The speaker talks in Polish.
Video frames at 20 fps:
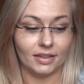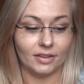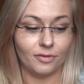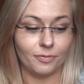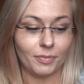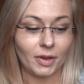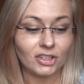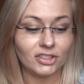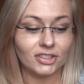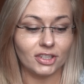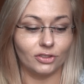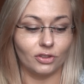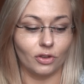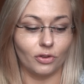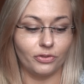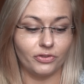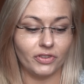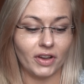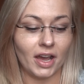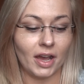w paczce
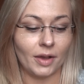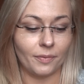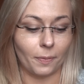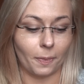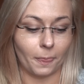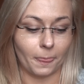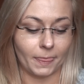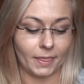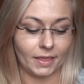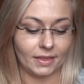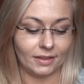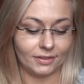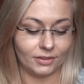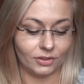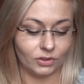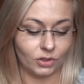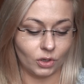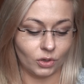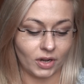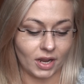Tofa, mm,
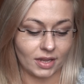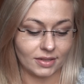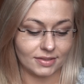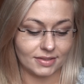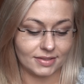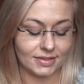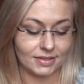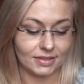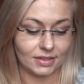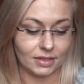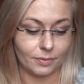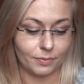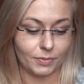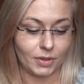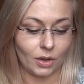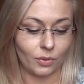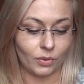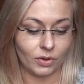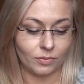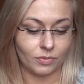dezodorant z
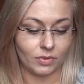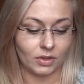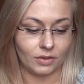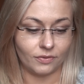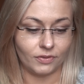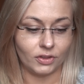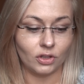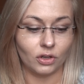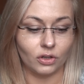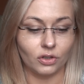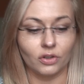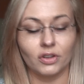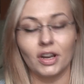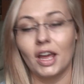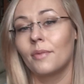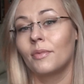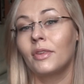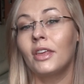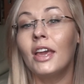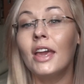białymi
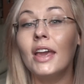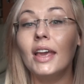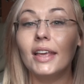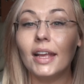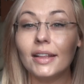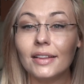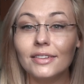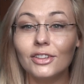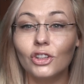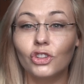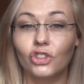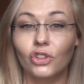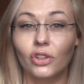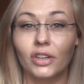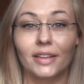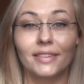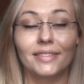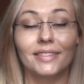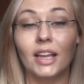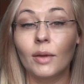winogronami. Ja ten
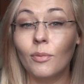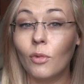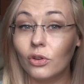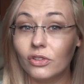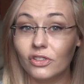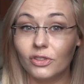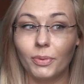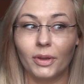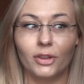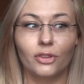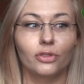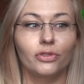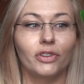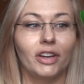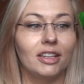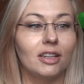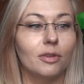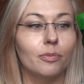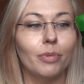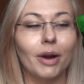dezodorant znam, on jest bardzo
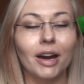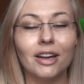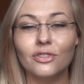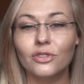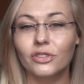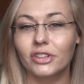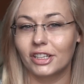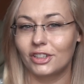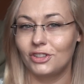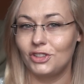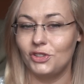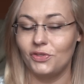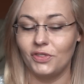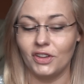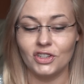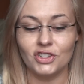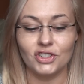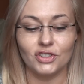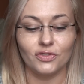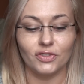fajny, bardzo taki
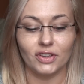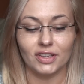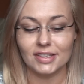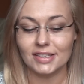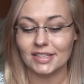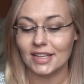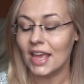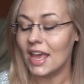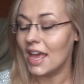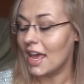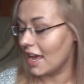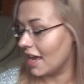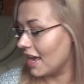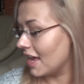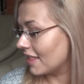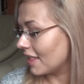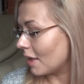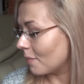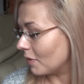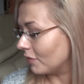świeży, więc
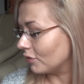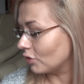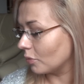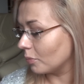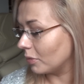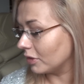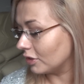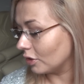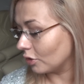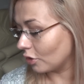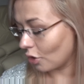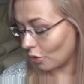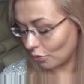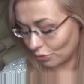na pewno będę go